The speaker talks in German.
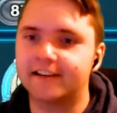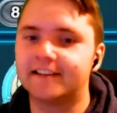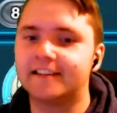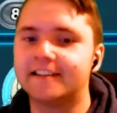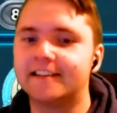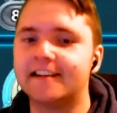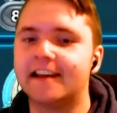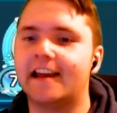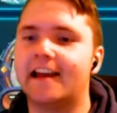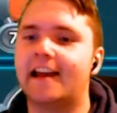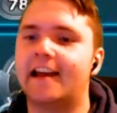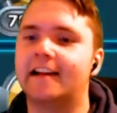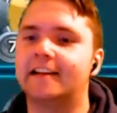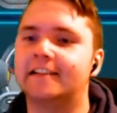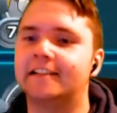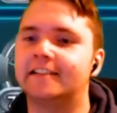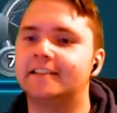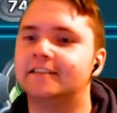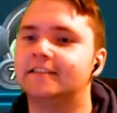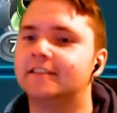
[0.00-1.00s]

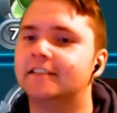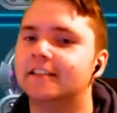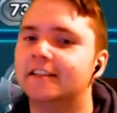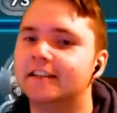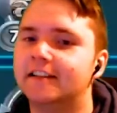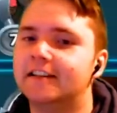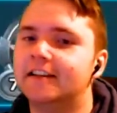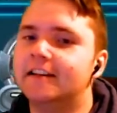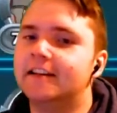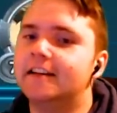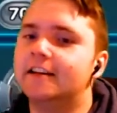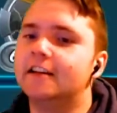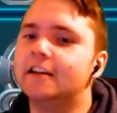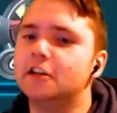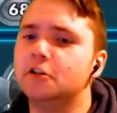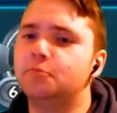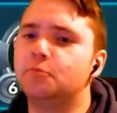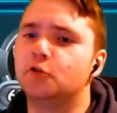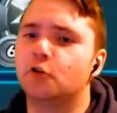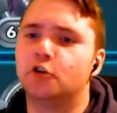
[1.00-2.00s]
denn
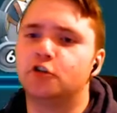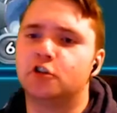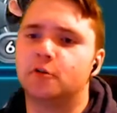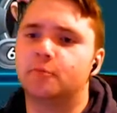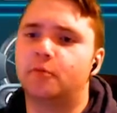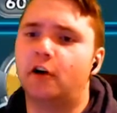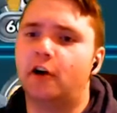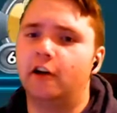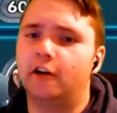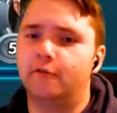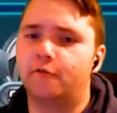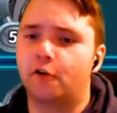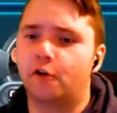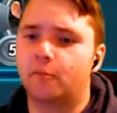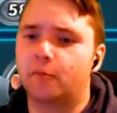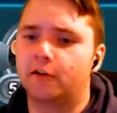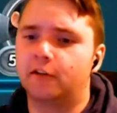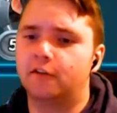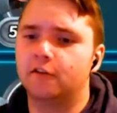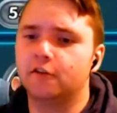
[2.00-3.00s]
ich bin euch ein paar
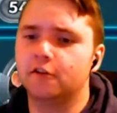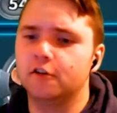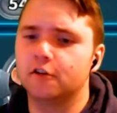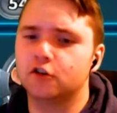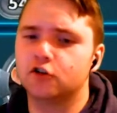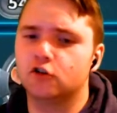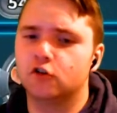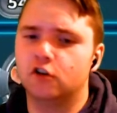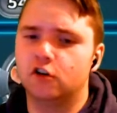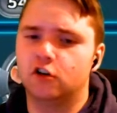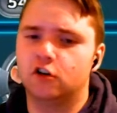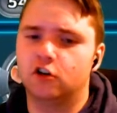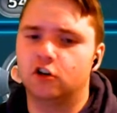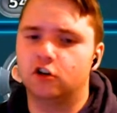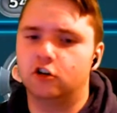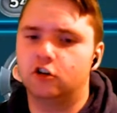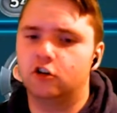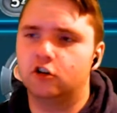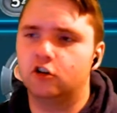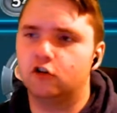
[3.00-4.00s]
Informationen
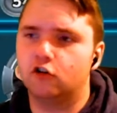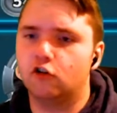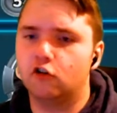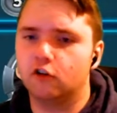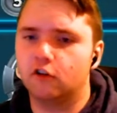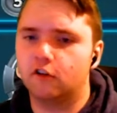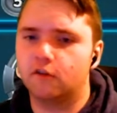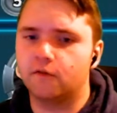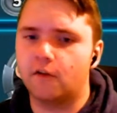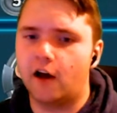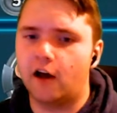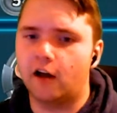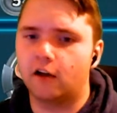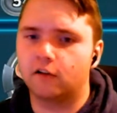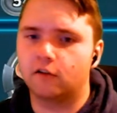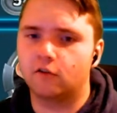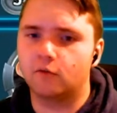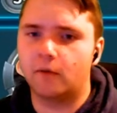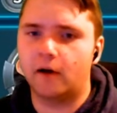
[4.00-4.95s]
schuldig. Und zwar zum